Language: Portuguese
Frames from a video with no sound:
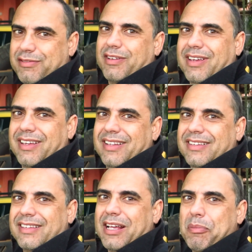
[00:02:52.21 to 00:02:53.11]
se vê
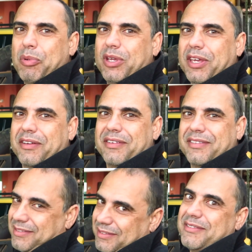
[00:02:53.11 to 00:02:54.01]
daqui a pouquinho.
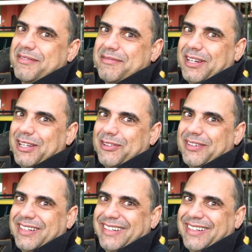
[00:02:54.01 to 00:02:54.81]
Valeu!